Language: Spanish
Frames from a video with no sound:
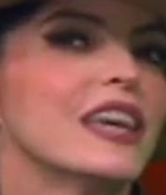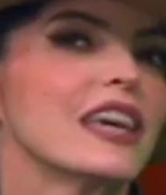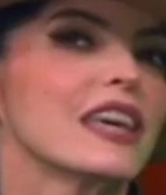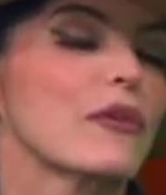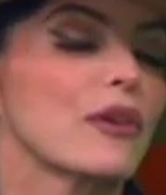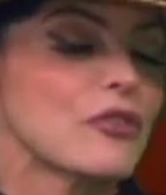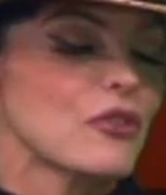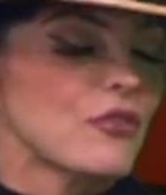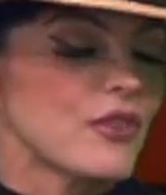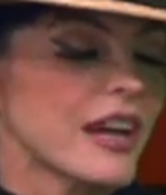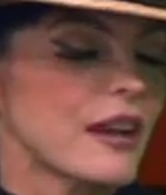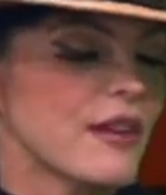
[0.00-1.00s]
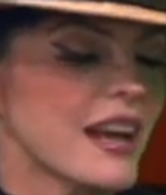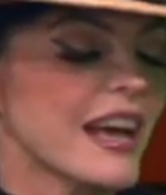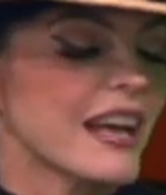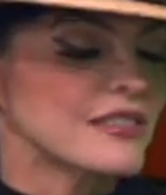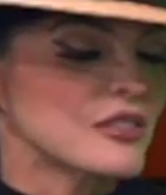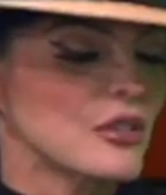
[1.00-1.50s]
que cuando yo fui a grabar
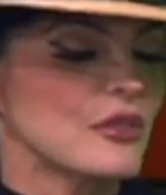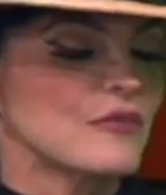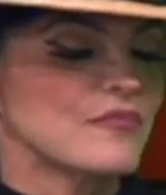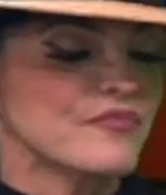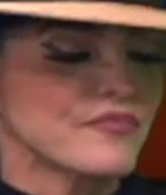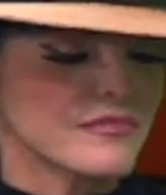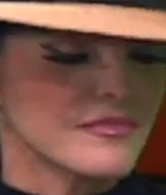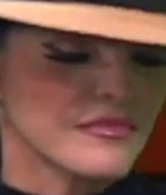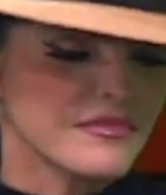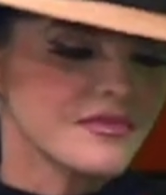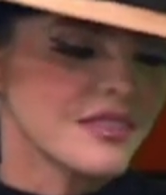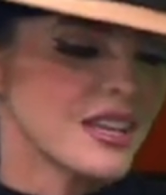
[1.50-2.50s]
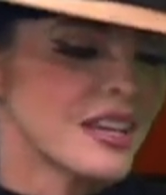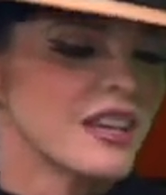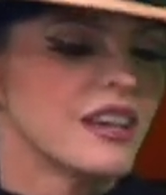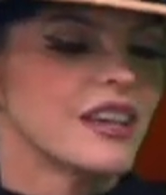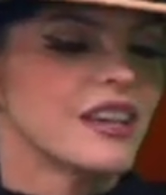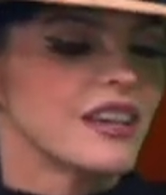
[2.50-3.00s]
la canción
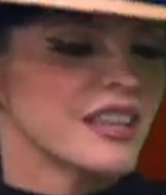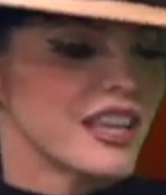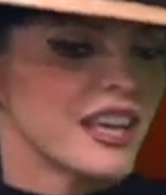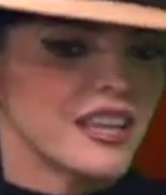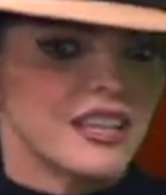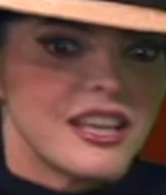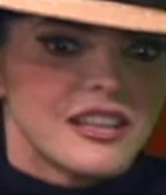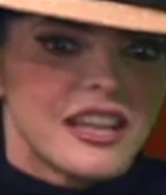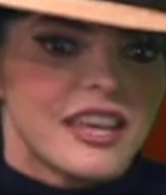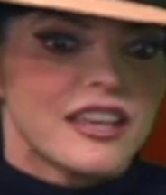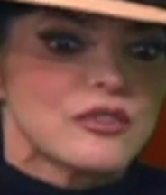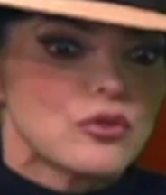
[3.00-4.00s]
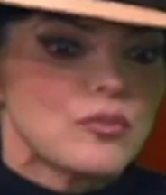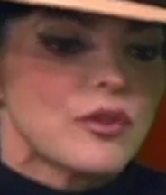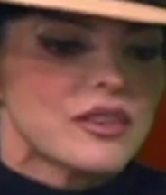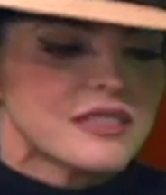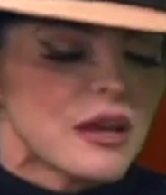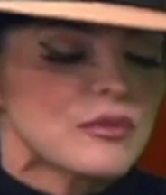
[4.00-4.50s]
y, ella
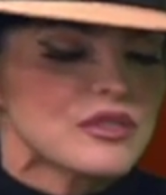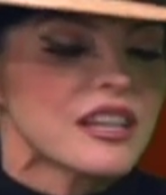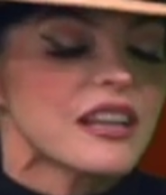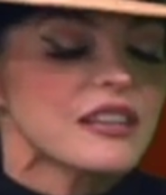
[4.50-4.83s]
supo que estábamos en el